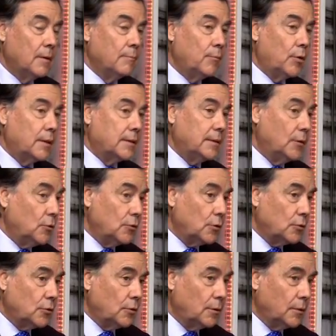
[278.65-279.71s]
Porque si
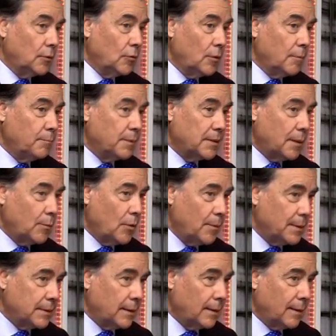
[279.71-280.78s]
nosotros nos empezamos a
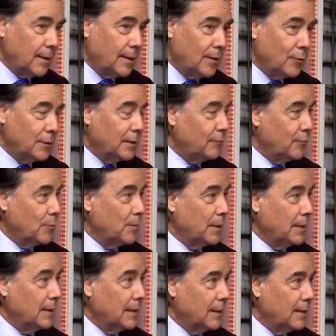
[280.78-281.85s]
pasar de lado estas
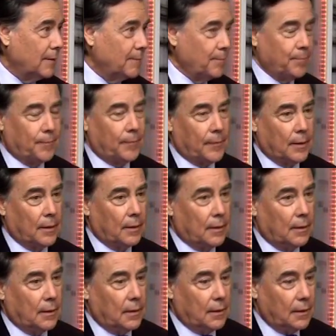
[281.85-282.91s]
formalidades,
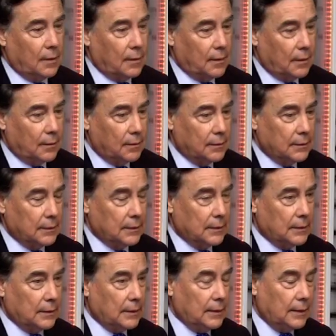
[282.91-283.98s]
eh,
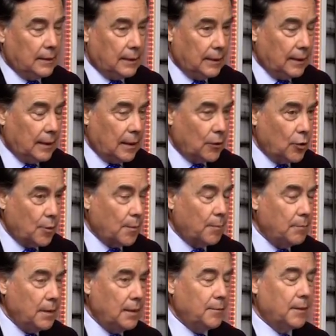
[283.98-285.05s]
y, las normas
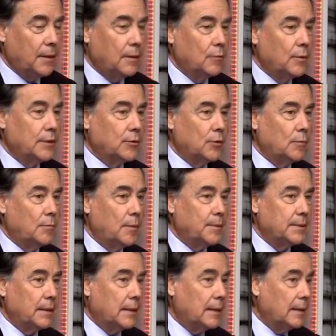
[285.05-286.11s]
mínimas de educación, va a
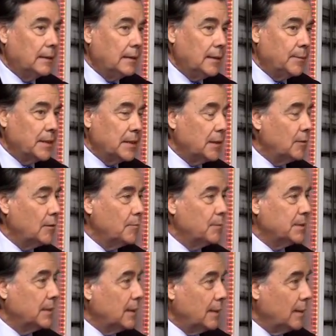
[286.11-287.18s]
pasar que el día de mañana va a
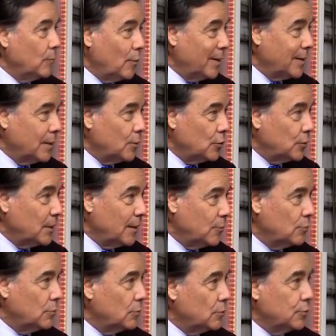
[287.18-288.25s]
empezar el lenguaje
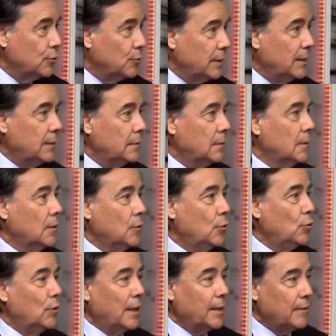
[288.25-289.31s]
grosero, o SOES,
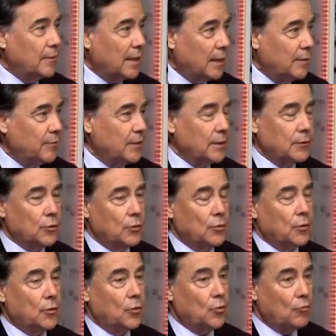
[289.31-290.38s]
o las
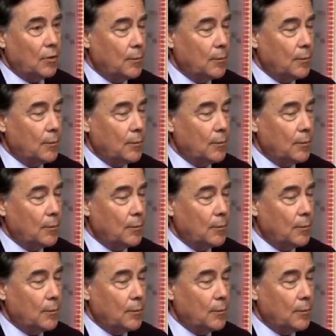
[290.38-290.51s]
descalificaciones, o no.